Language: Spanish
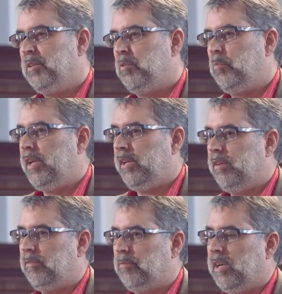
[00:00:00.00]

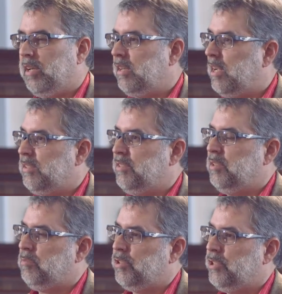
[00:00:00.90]
reconocemos que somos
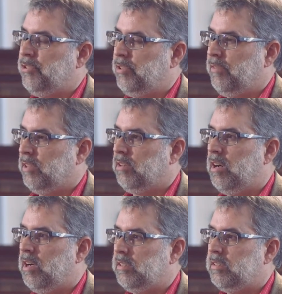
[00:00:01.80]
hijos del que murió
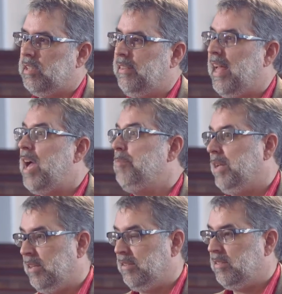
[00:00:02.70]
en la cruz.
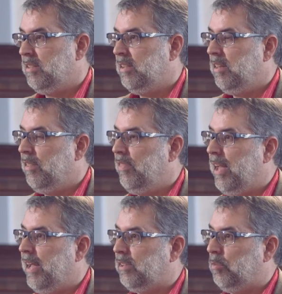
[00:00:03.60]
Eso significa que
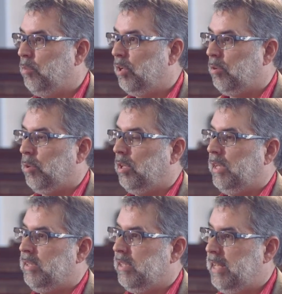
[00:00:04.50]
estamos
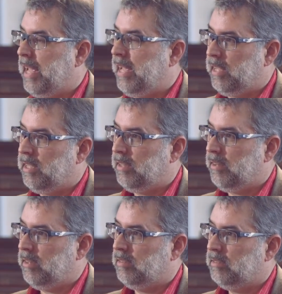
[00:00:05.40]
dispuestos a
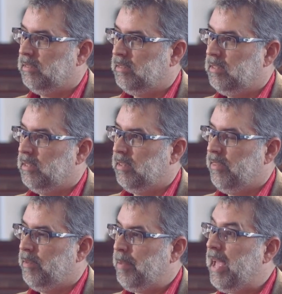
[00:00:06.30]
cargar el
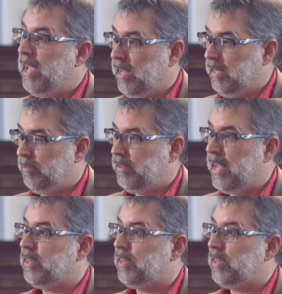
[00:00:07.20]
dolor, llevar